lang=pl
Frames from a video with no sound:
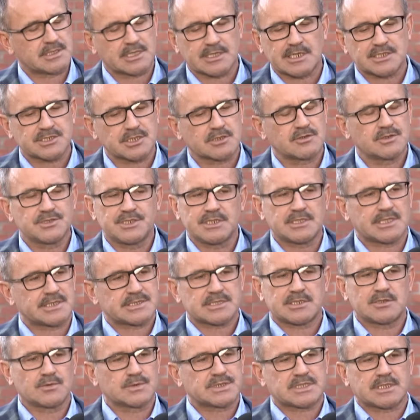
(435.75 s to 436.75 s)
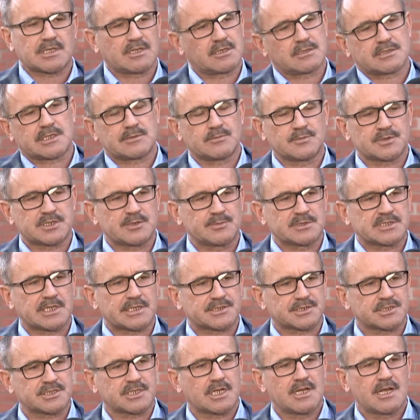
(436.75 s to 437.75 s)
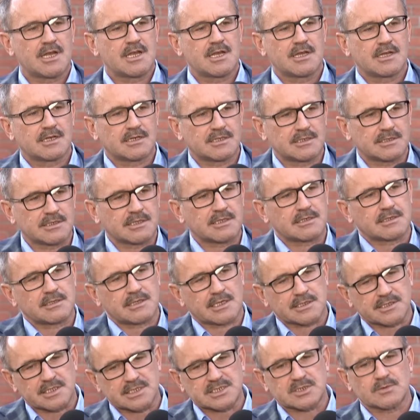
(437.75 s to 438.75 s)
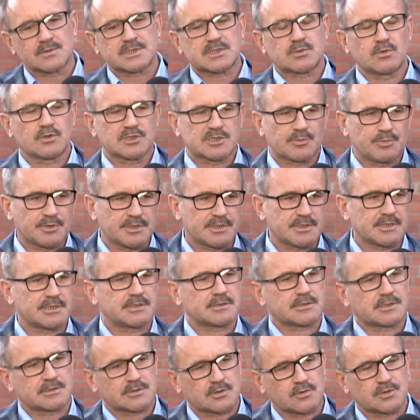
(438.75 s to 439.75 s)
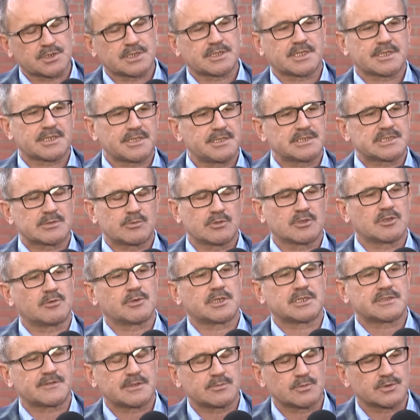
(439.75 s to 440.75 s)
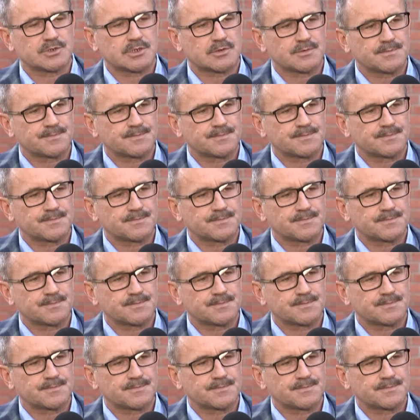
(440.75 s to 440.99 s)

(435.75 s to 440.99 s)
Na razie godzina jest nieustalona, musimy zobaczyć, e, jakie są służby, którzy technicy mogą brać w tym udział.